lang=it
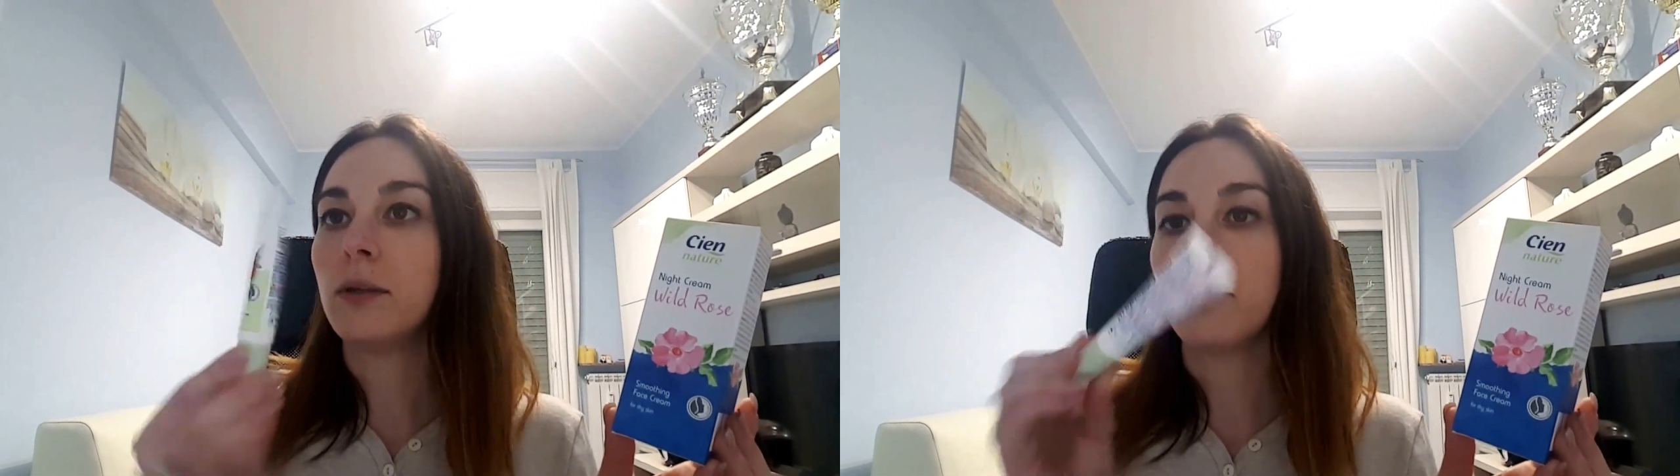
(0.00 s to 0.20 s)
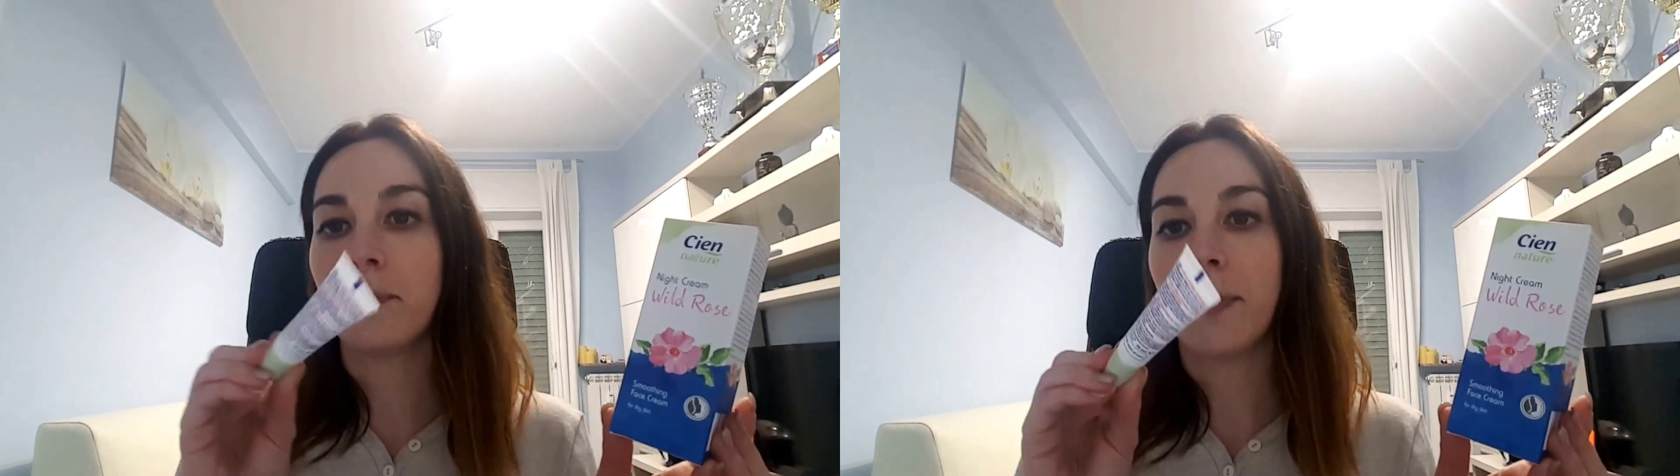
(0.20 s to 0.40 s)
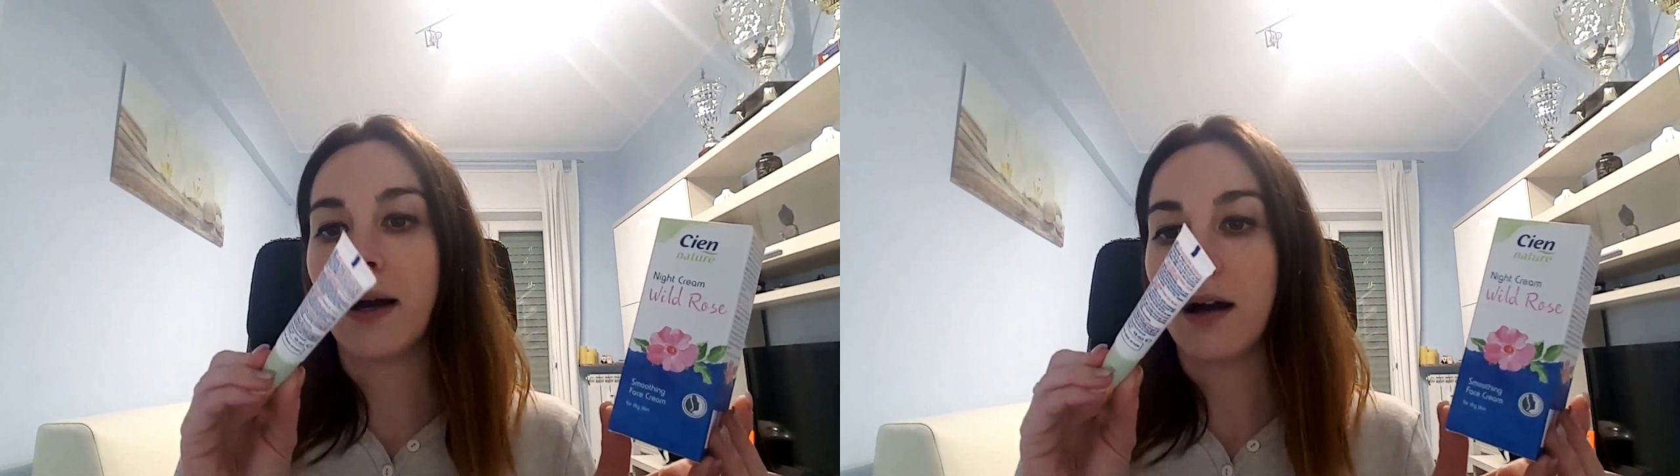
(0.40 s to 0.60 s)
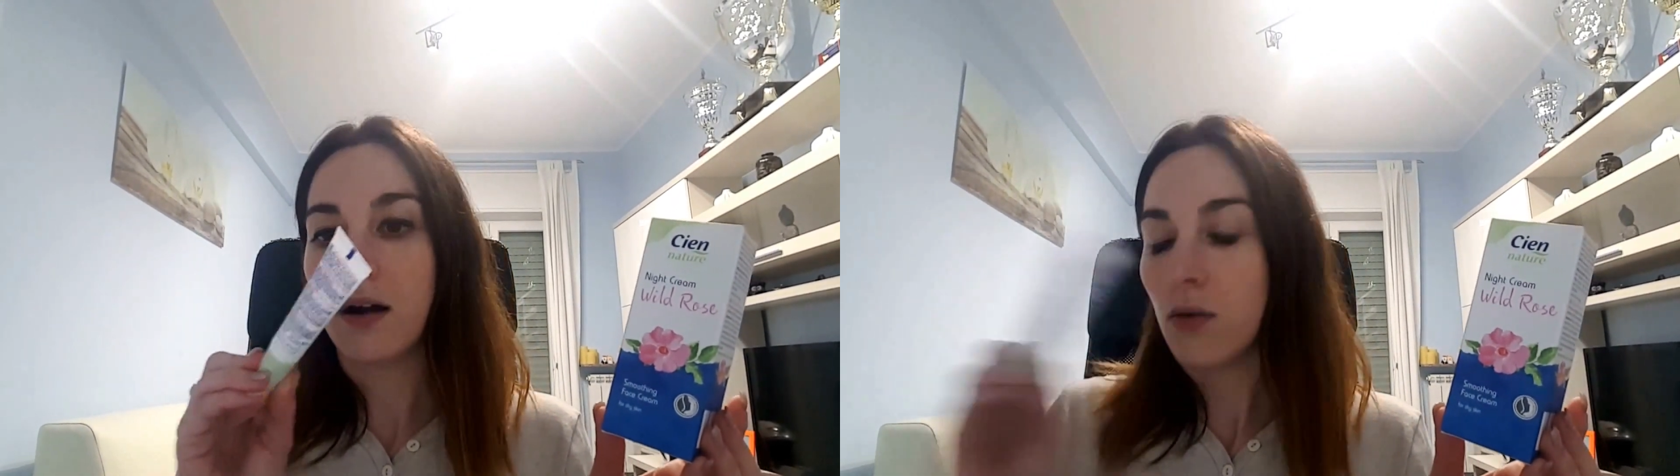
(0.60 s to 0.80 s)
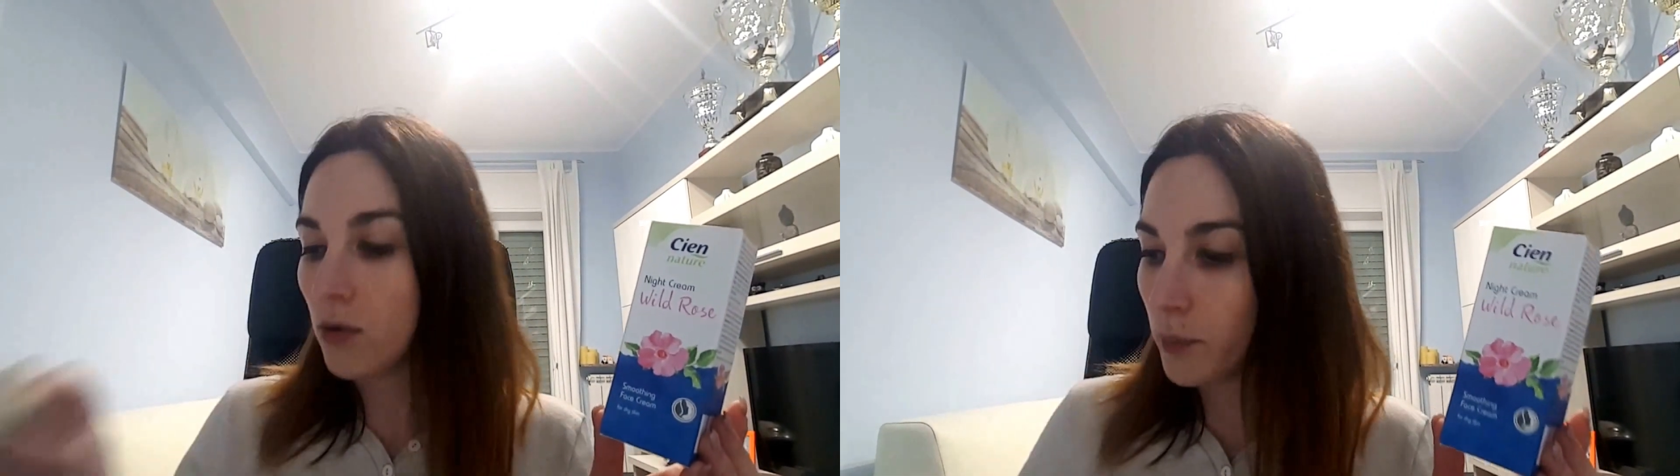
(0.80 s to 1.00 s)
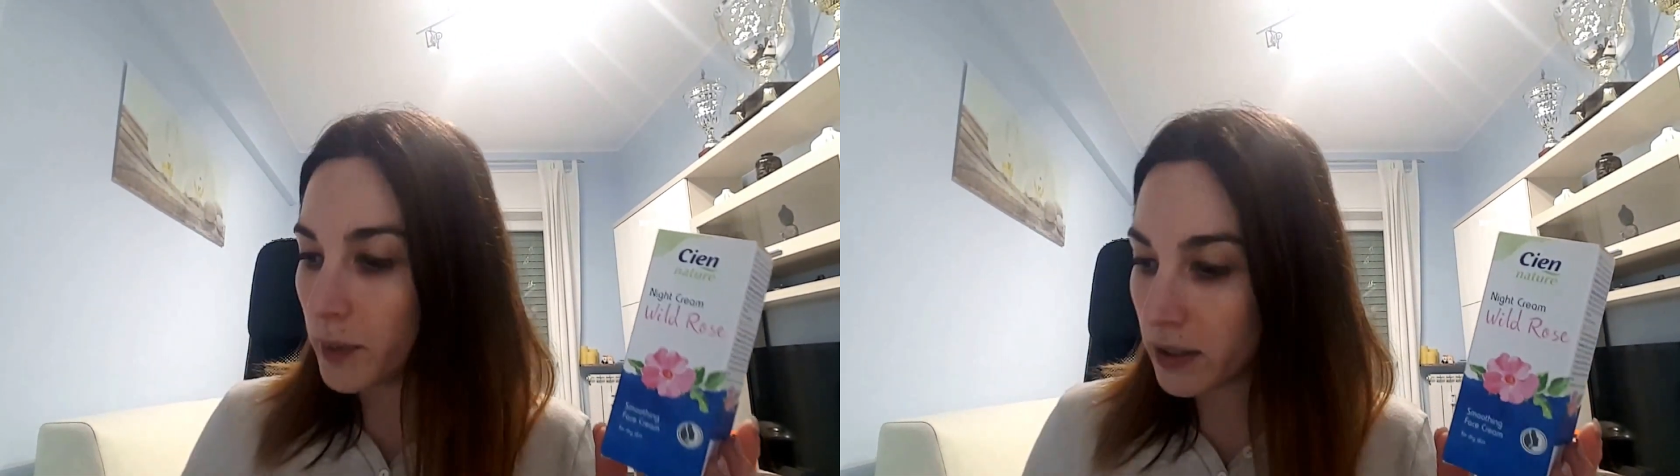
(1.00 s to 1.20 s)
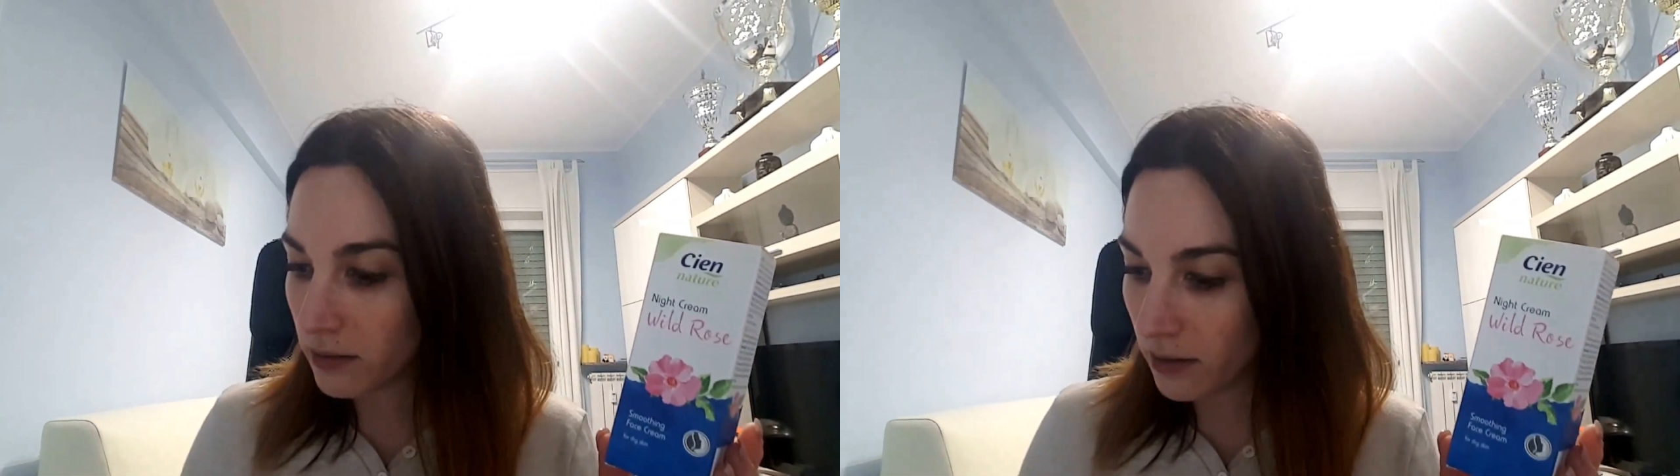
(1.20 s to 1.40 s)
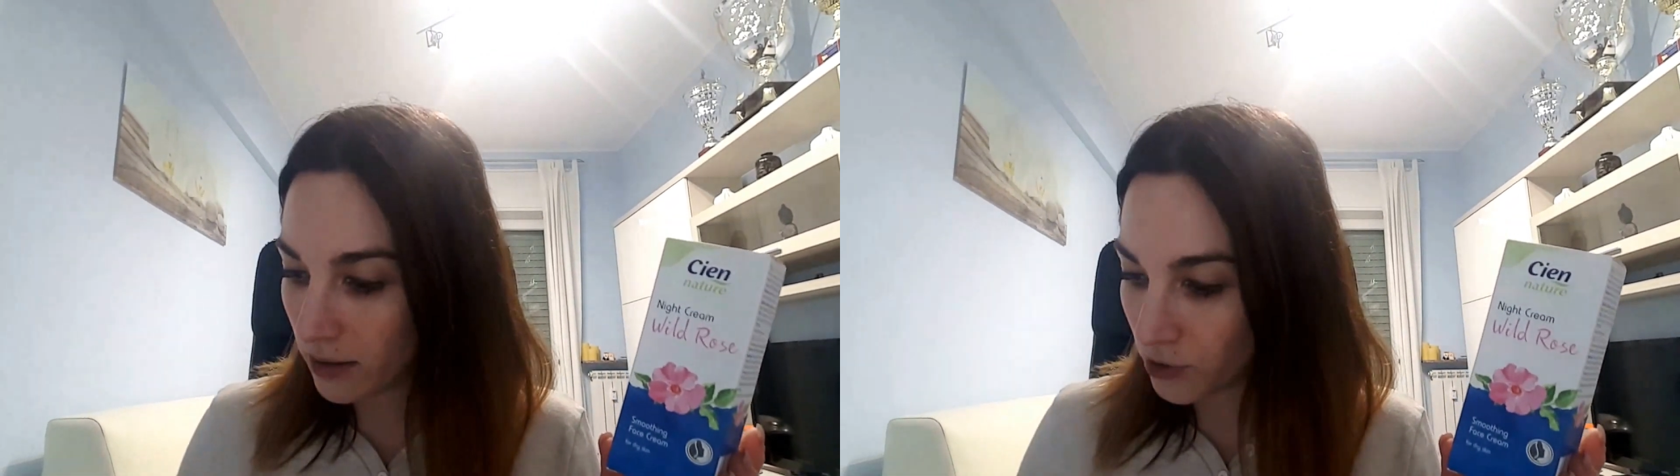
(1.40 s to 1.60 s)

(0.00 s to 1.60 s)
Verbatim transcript: PAO perché